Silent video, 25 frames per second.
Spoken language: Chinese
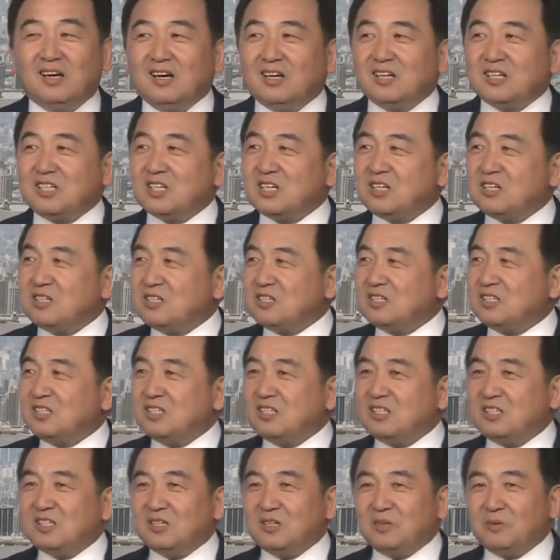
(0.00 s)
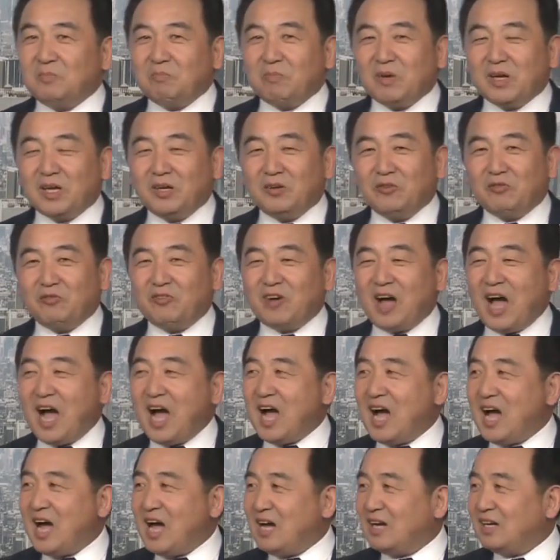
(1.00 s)
升职、被
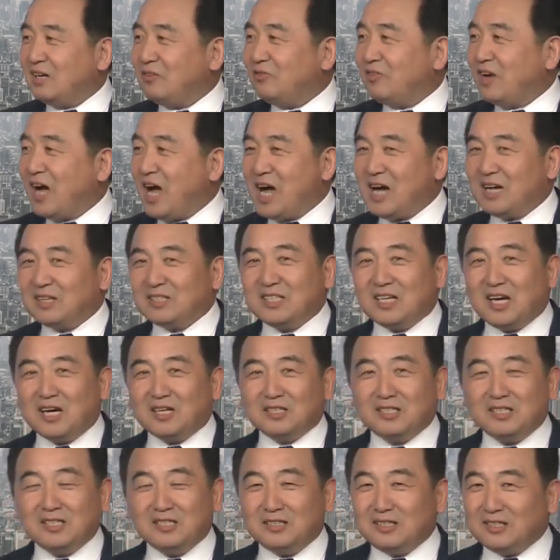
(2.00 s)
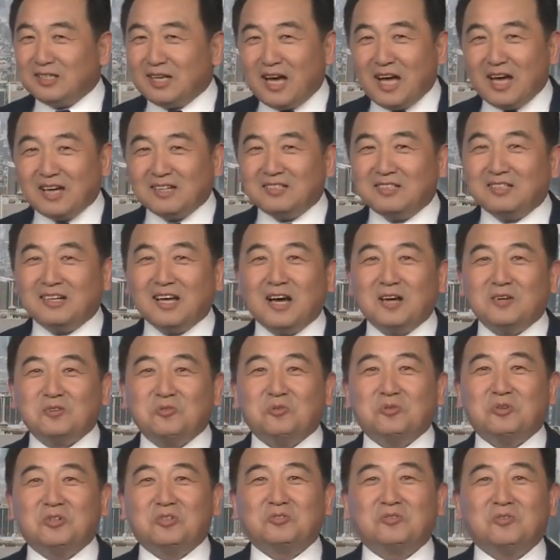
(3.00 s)
罚、发奖金还是他
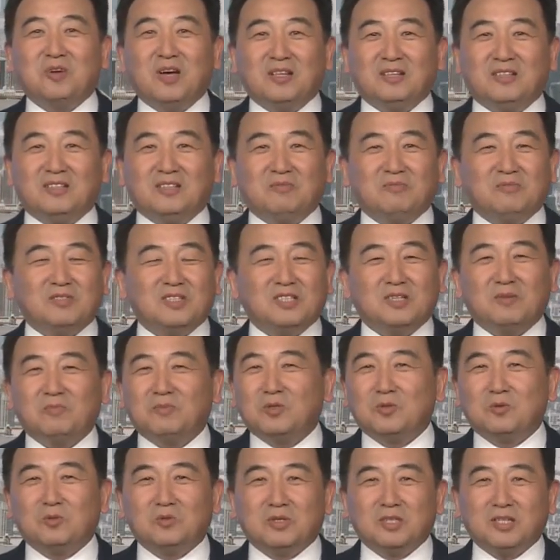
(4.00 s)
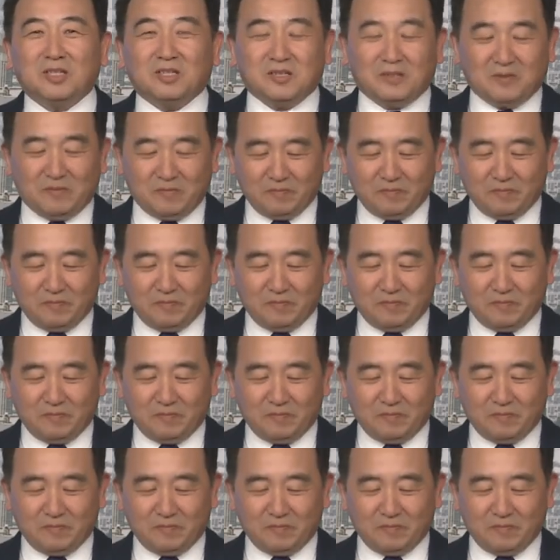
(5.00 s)
说了算。什么什么东西？